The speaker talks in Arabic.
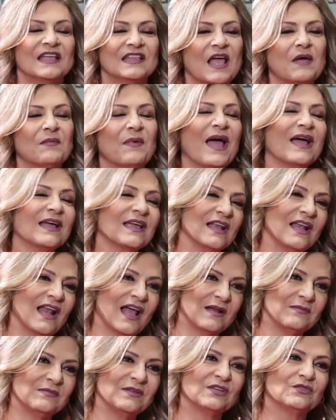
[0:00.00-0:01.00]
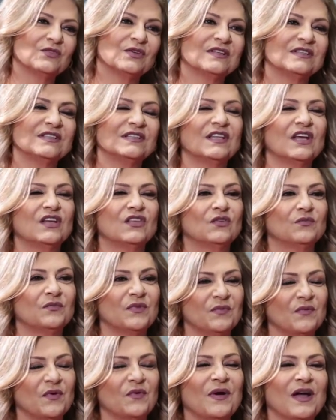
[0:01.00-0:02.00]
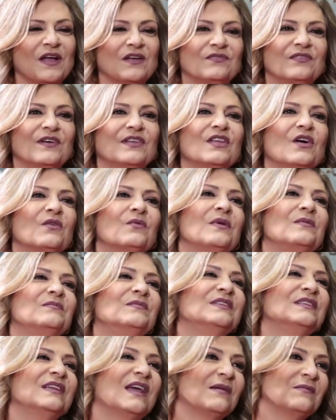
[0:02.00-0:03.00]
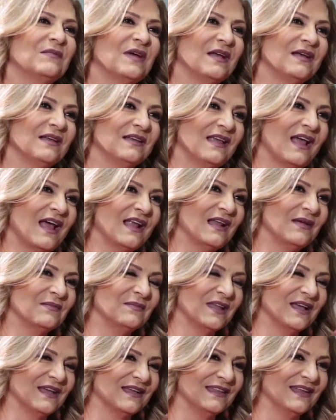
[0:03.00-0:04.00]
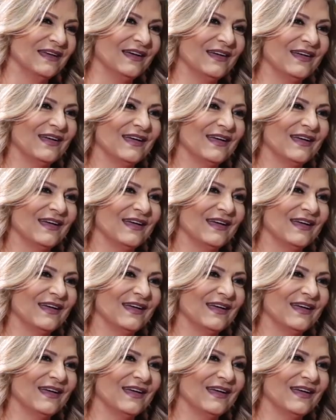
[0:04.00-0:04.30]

طيب على كل حال بدك تعطينا انه بموقع الفن اول مين يعلم اكيد نحن.